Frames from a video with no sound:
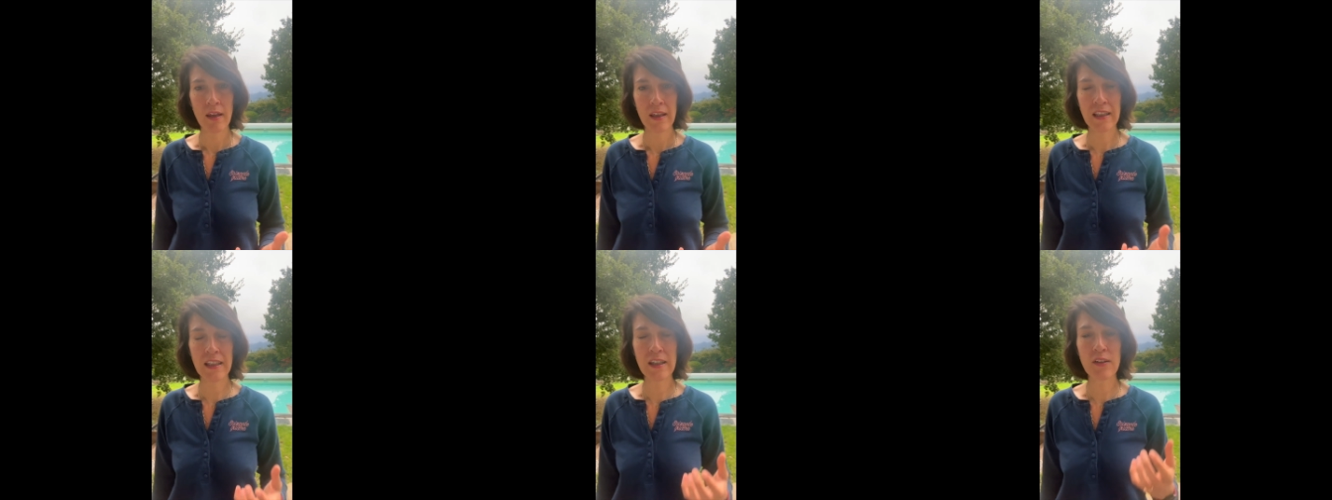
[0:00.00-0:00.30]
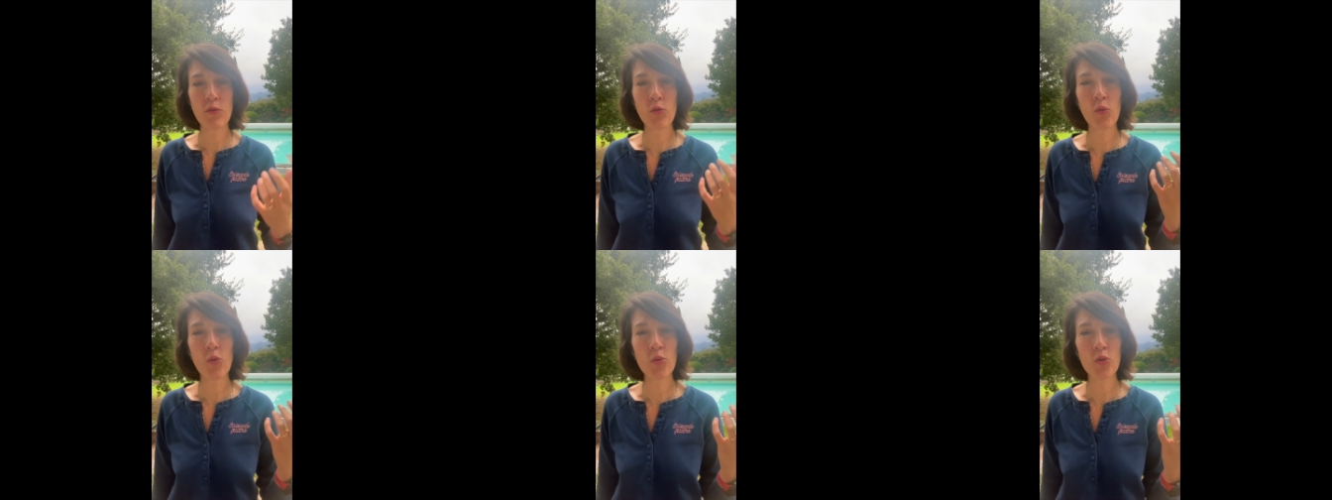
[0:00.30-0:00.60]
qui
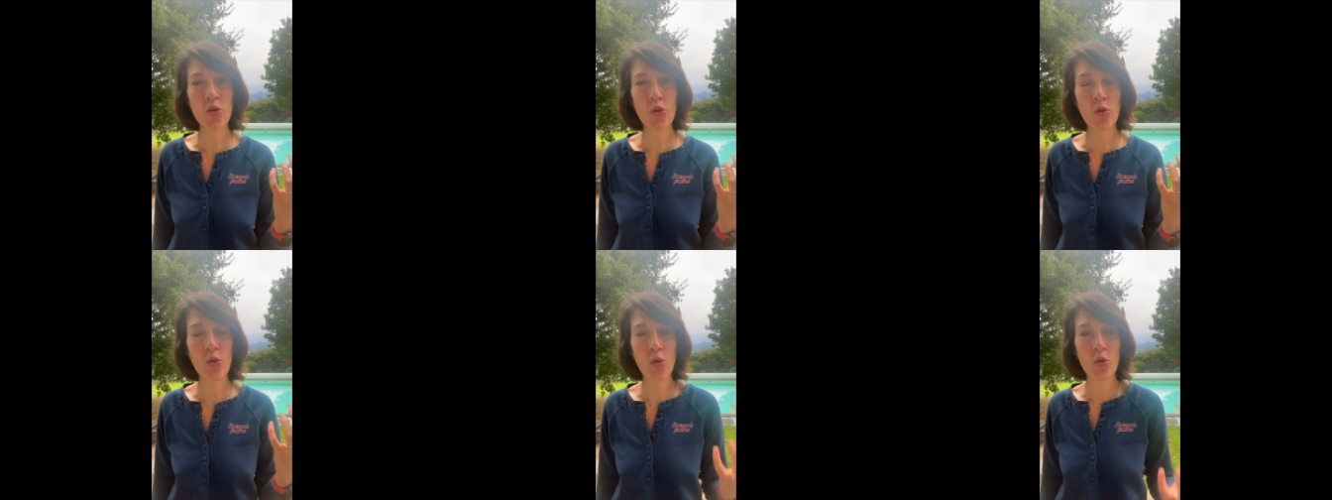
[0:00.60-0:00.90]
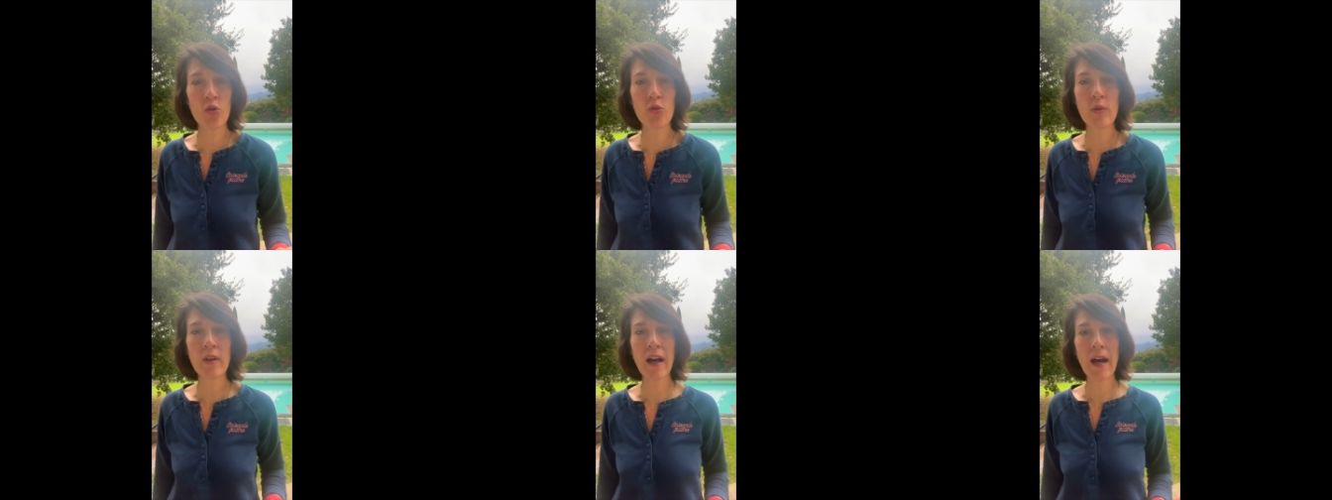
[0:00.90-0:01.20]
vont te
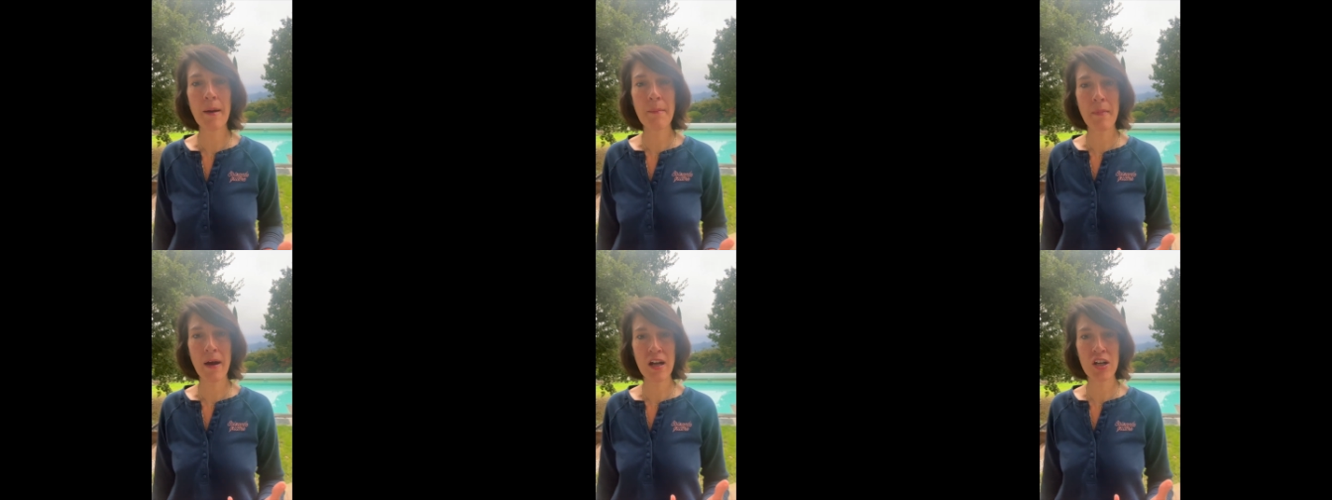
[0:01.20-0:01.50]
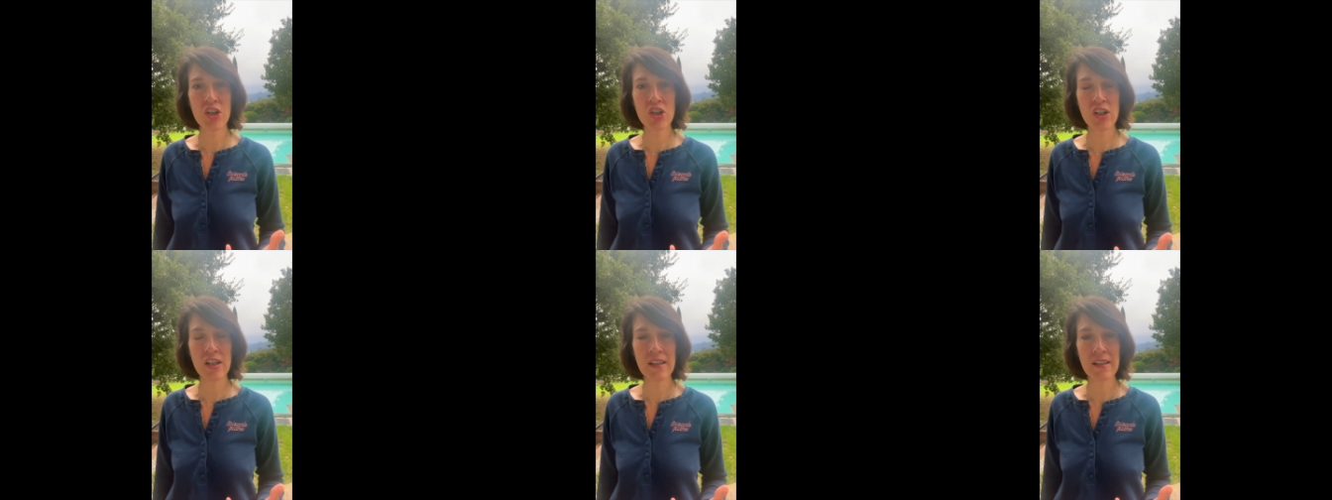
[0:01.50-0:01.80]
conduire à
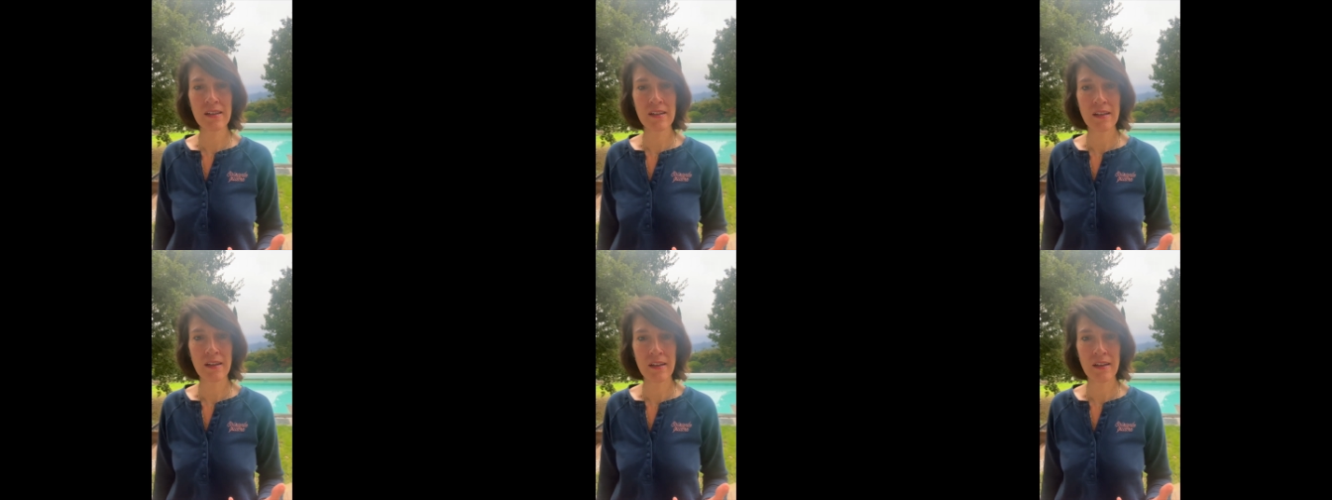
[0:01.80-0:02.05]
marcher